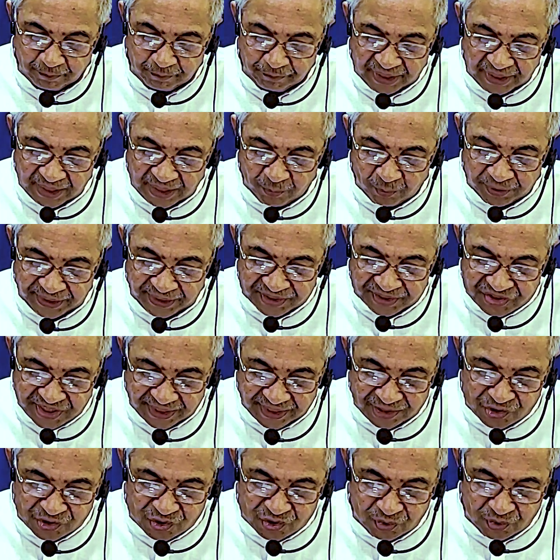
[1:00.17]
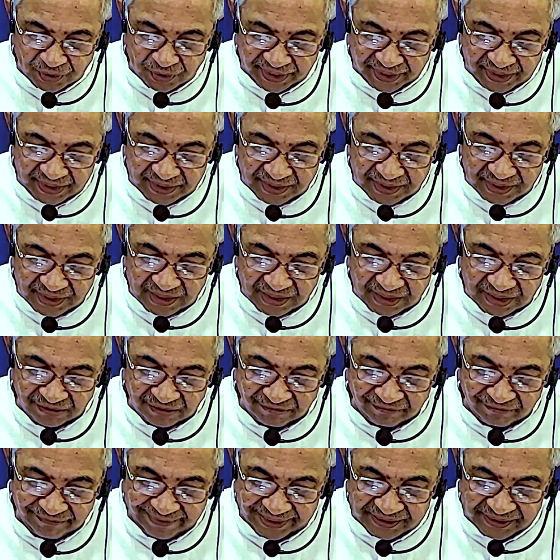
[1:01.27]
మేము నిశ్చయించుకొని
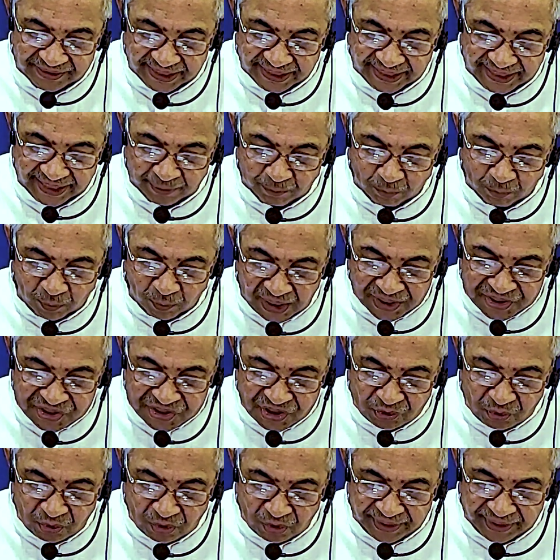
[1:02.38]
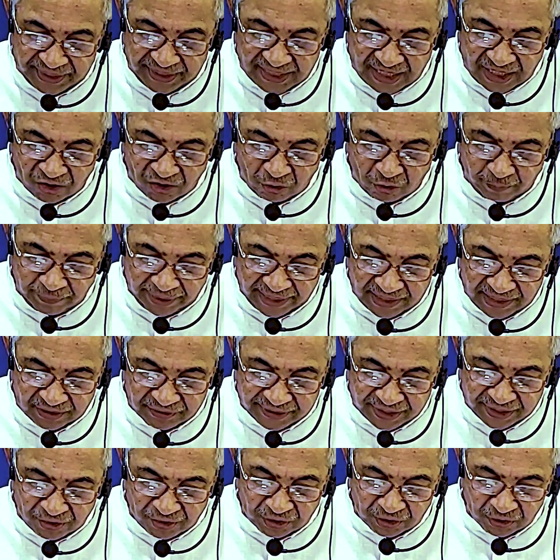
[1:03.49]
వెంటనే మాసిదోనియాకు
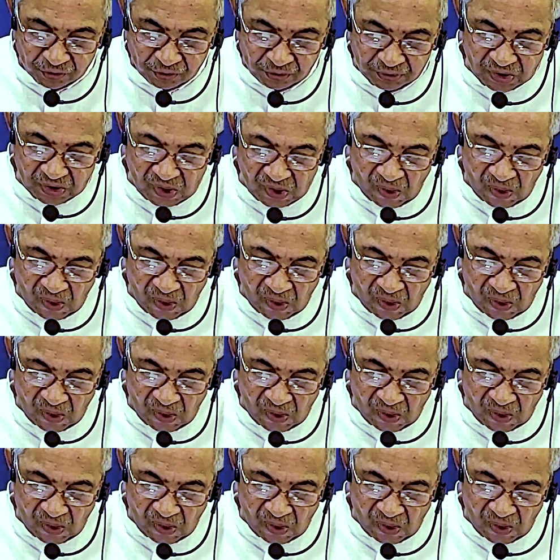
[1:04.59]
బయలుదేరుటకు